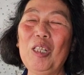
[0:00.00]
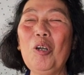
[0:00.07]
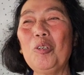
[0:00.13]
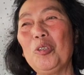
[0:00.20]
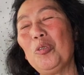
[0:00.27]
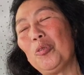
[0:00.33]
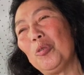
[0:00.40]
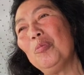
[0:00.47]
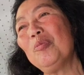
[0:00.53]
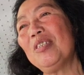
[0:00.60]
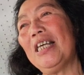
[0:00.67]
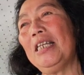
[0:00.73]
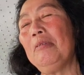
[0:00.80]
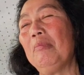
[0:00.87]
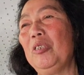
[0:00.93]
Dạ. lo cho chúng
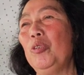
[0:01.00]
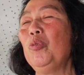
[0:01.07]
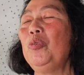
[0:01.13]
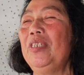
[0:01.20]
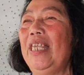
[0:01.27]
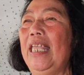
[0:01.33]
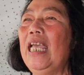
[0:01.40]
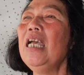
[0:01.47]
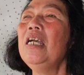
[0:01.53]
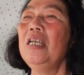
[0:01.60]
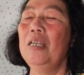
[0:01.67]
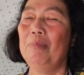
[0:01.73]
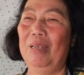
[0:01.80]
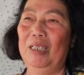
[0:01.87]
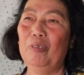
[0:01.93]
sanh mà vui vẻ
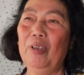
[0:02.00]
ừ.